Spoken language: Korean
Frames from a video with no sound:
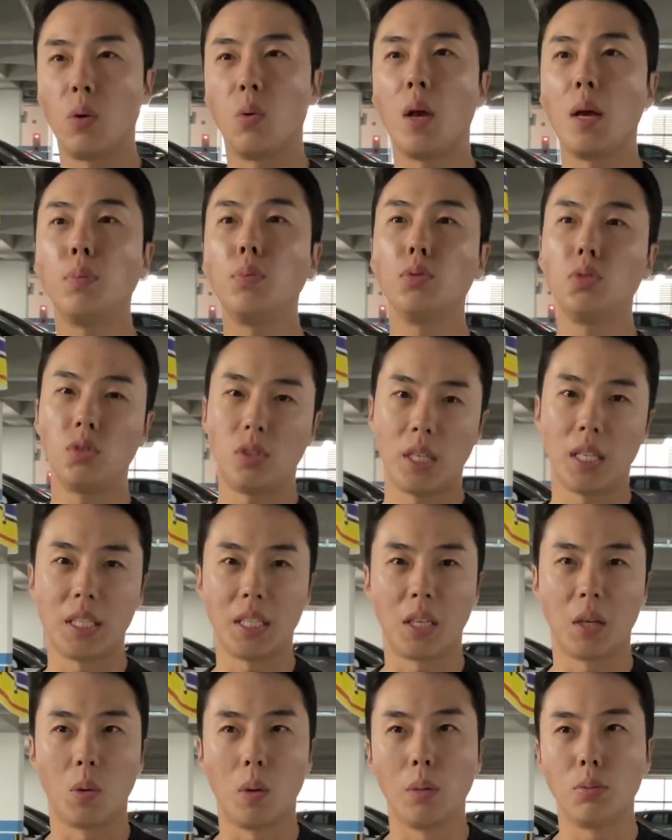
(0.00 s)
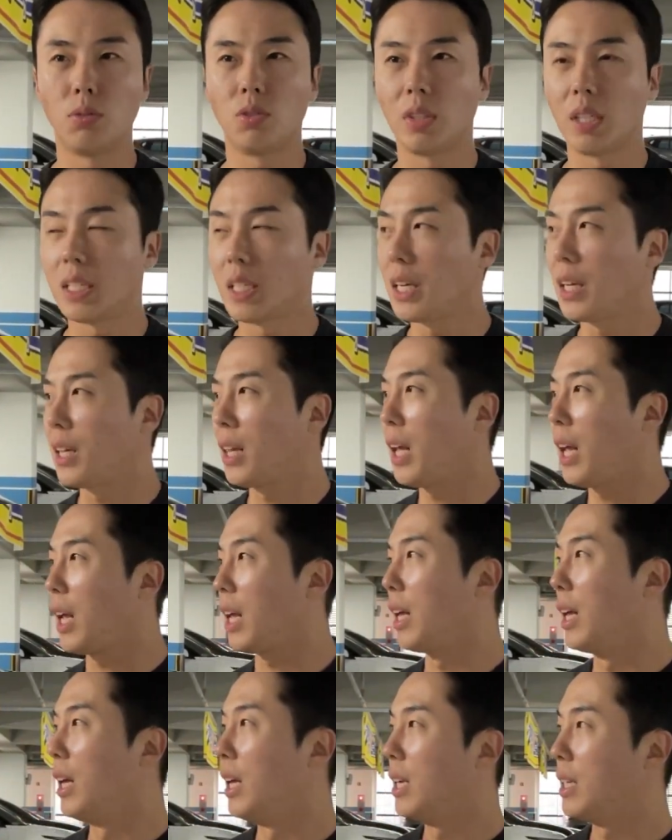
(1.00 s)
외부 주차장이에요 외부 주차장인데